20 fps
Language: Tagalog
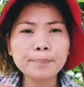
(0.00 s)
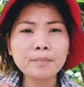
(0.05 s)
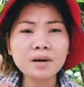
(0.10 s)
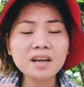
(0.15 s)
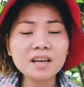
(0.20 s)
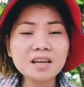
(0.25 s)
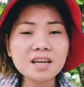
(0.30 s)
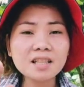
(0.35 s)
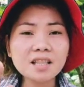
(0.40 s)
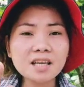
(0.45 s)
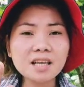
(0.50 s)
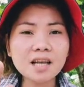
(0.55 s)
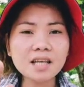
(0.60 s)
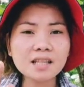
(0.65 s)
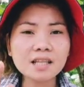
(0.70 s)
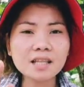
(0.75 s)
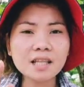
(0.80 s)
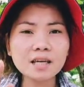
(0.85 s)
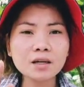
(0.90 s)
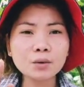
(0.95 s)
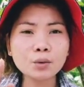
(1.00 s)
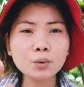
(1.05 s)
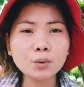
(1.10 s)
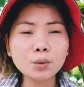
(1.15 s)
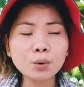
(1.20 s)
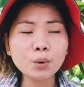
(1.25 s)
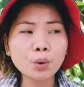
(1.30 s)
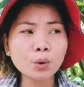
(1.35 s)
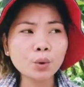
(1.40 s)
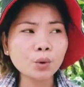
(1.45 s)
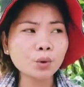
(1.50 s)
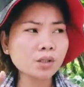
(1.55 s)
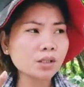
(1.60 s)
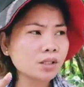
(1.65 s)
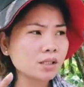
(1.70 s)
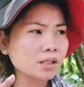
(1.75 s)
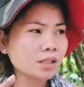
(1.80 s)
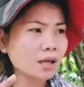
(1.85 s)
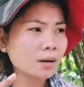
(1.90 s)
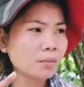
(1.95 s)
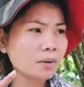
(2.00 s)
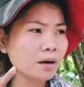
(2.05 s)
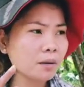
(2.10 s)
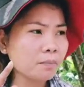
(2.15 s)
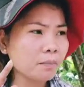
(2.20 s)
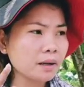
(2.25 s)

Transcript: makikita natin ang uhod sa mga